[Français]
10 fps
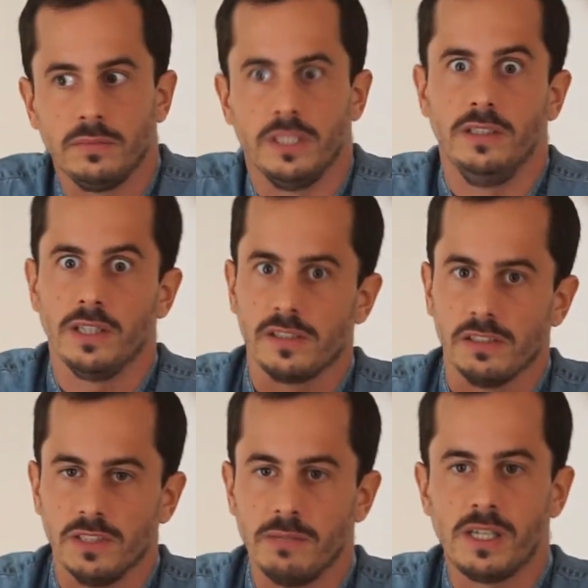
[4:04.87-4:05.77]
L'idéal, c'est
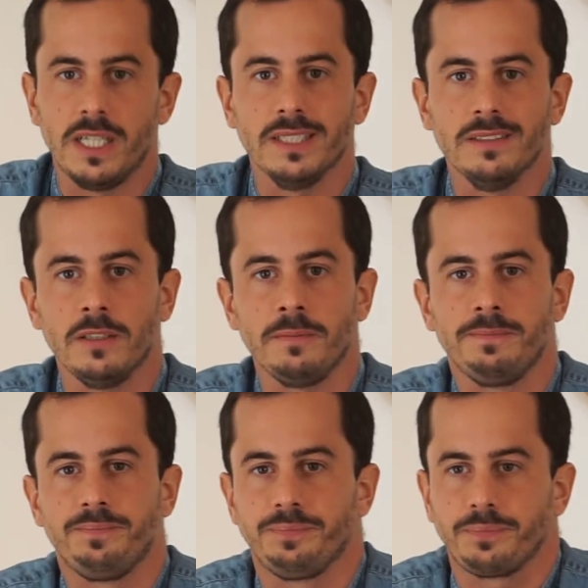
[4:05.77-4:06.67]
évidemment un an
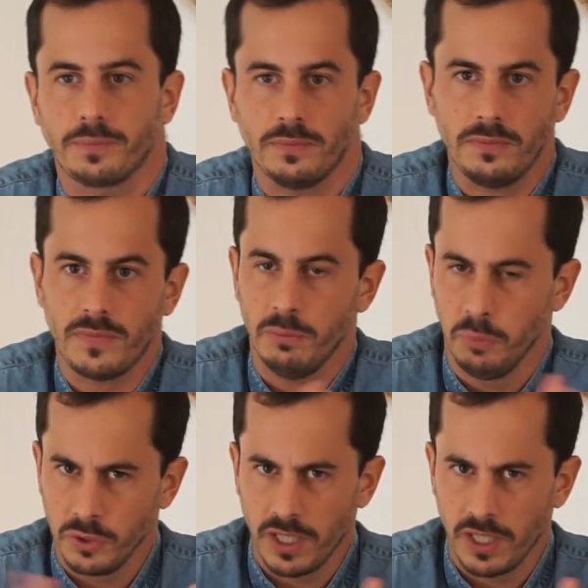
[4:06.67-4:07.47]
pour